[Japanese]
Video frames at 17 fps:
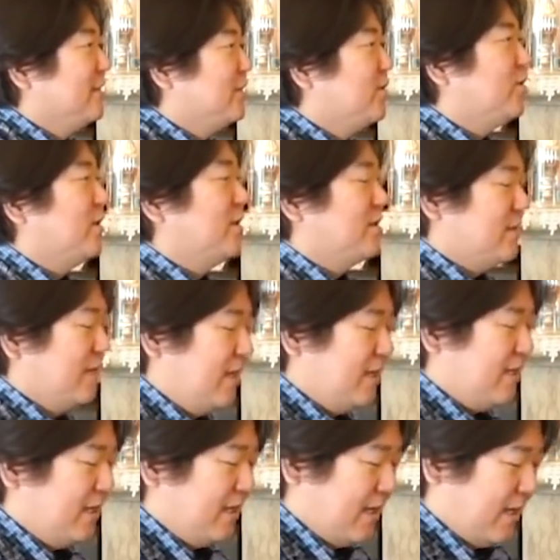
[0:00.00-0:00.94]
変えていくの
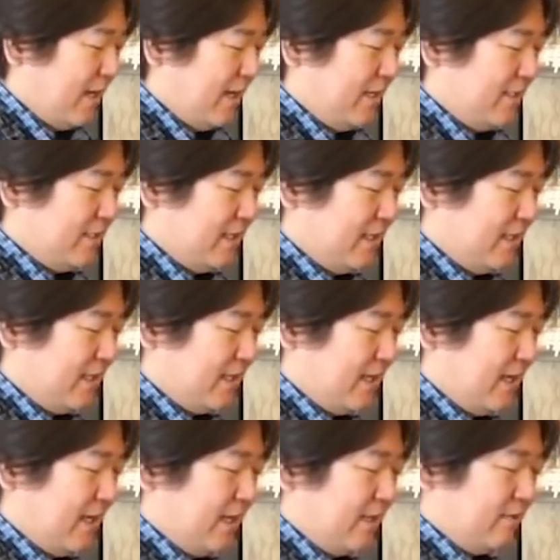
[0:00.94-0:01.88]
かっていう、はい、ぜひ
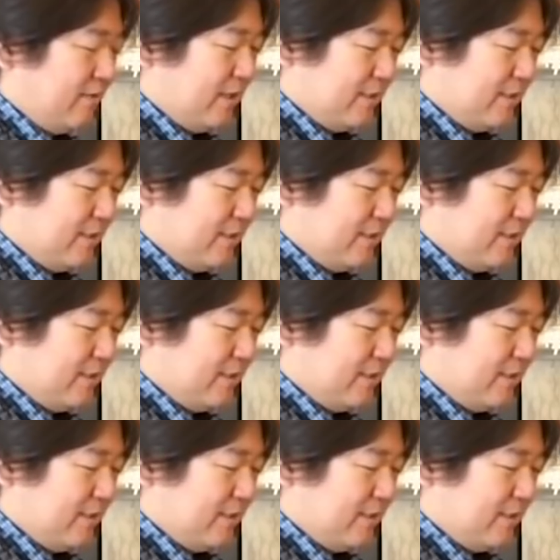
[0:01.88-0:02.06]
考えてく